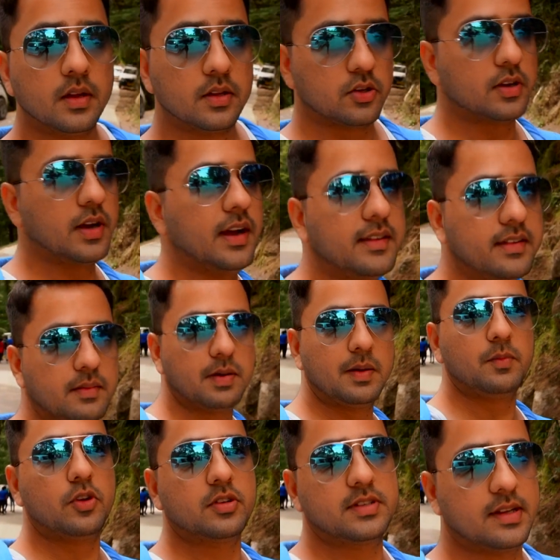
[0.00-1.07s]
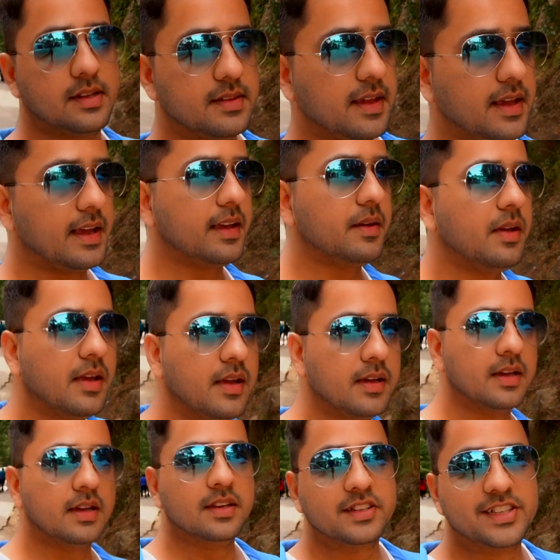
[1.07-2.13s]
तो गाय अब हम लोग चलते
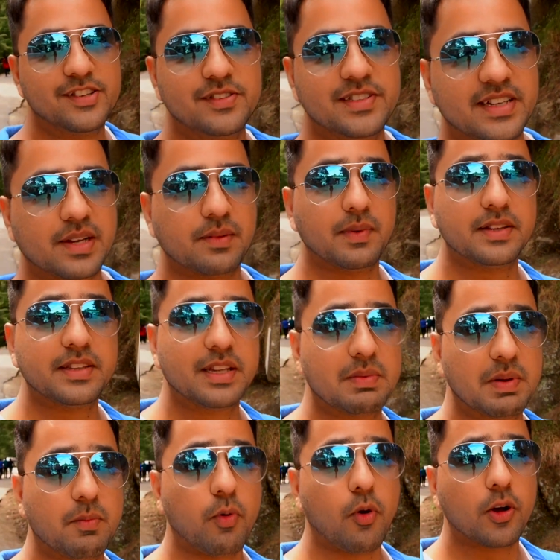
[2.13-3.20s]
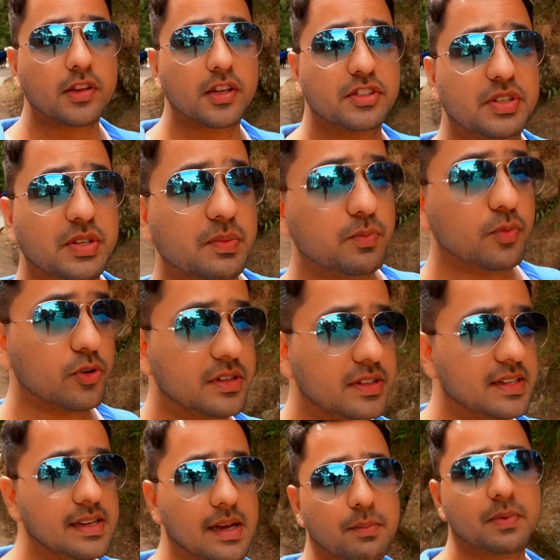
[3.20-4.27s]
हैं शिव जी के मंदिर में बहुत अच्छी
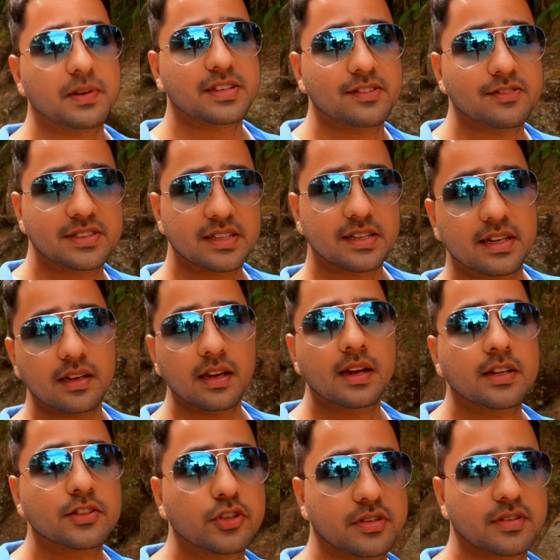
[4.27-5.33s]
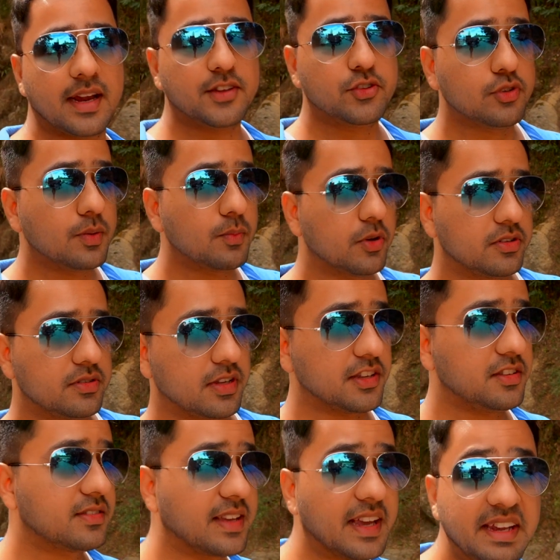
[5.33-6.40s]
मूर्ति है यहाँ पे शिव जी की जो स्टैचू है बहुत
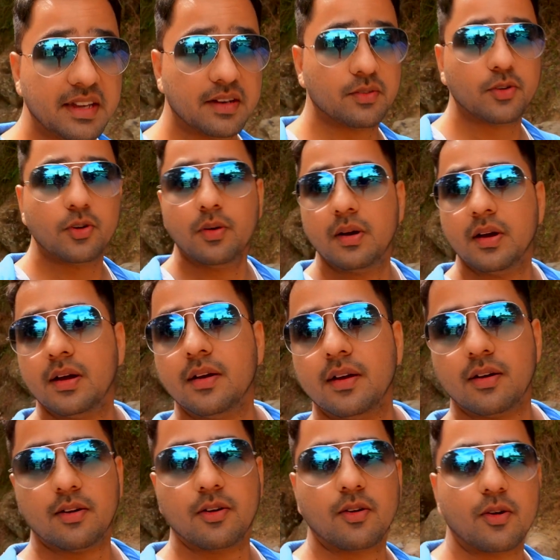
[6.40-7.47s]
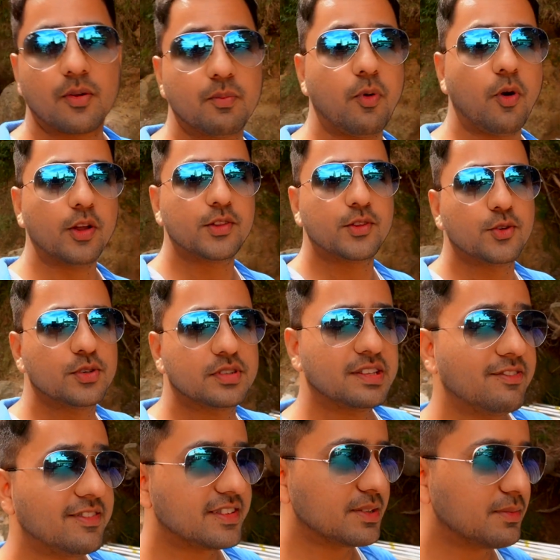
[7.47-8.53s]
सही है वो और बहुत दूर से
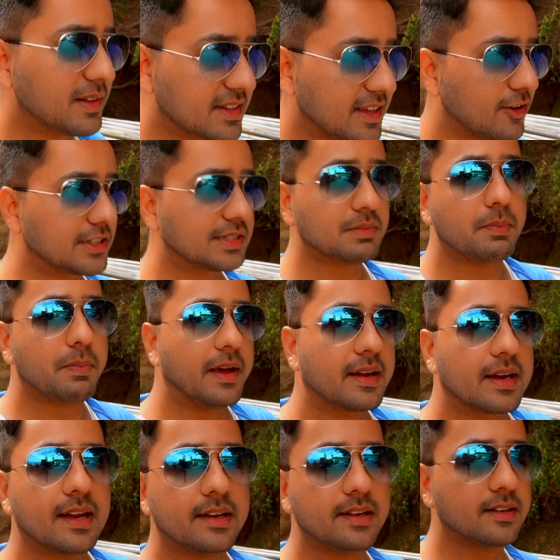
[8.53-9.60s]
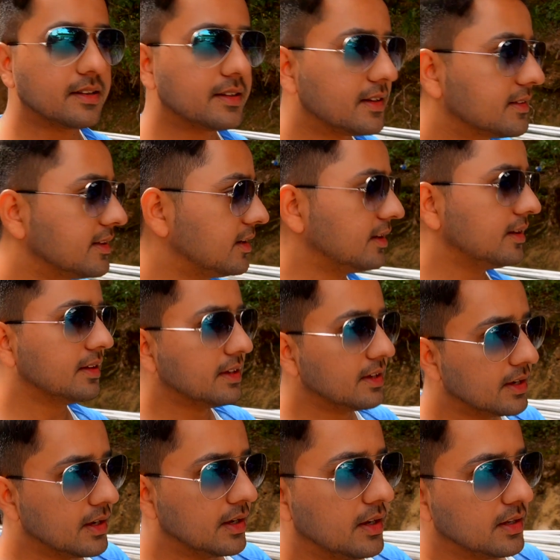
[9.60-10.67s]
विजिबल था और जब मैं पैराग्लाइडिंग कर रहा था
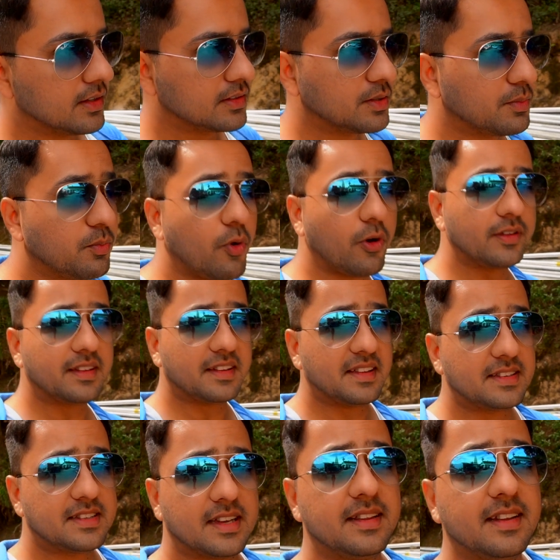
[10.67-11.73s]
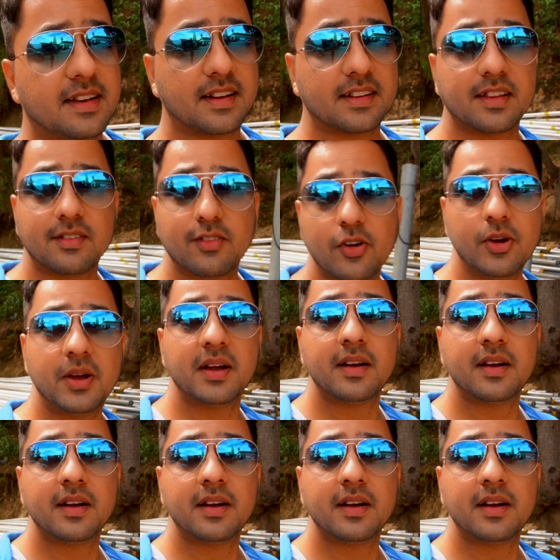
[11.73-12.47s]
तो बहुत ज़्यादा अच्छा दिख रहा था वो